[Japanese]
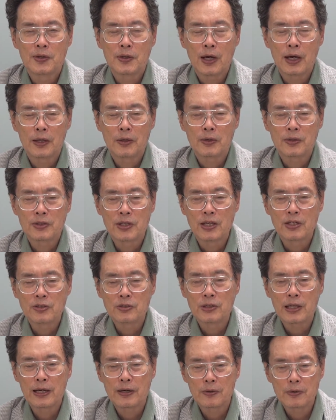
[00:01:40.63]
あの選
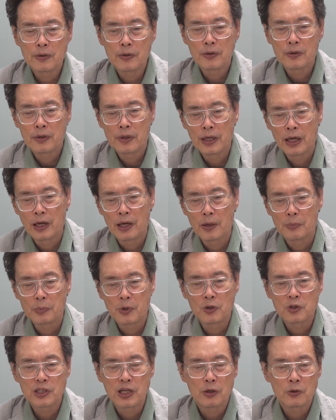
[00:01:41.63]
手団を、えー、
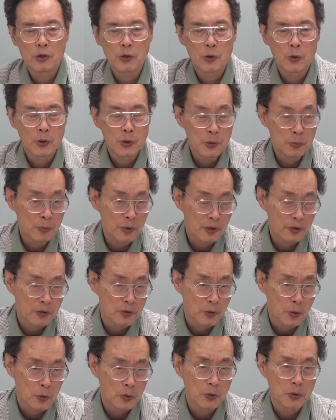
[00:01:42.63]

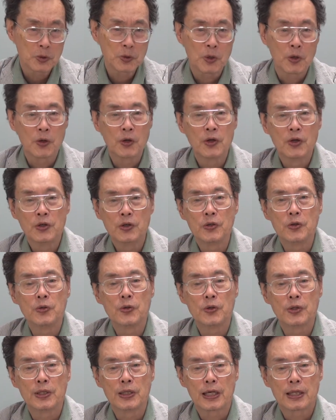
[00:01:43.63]
ピョンチャンオリンピックに送るという
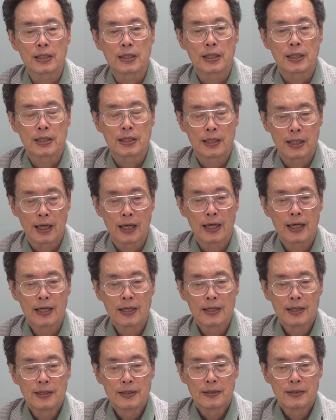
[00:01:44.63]
ふうになってきて
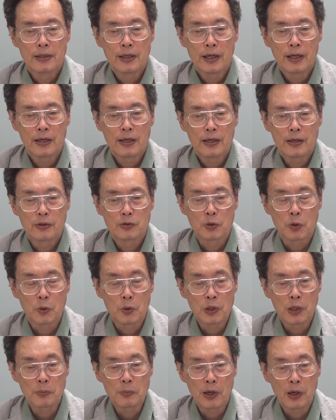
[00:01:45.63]
でそ
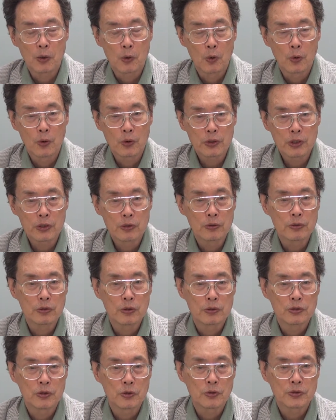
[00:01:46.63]
こでまあ大き
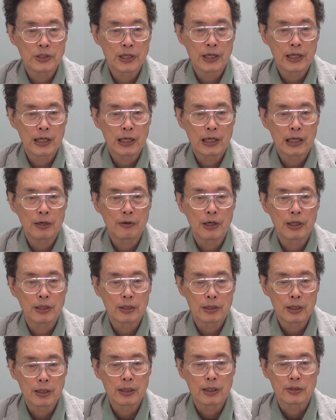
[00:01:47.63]
く情勢が変わっ
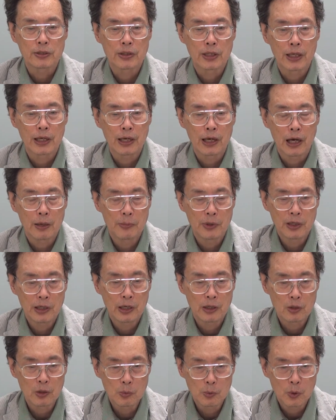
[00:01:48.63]
てですね
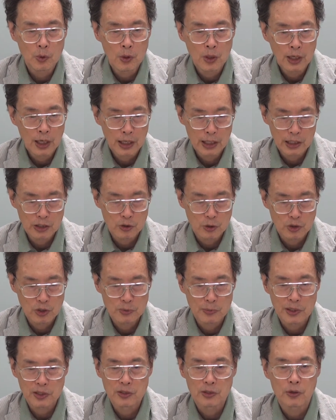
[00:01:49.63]
アメリカとも話を
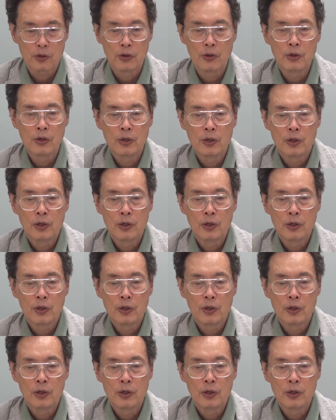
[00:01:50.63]
しますよ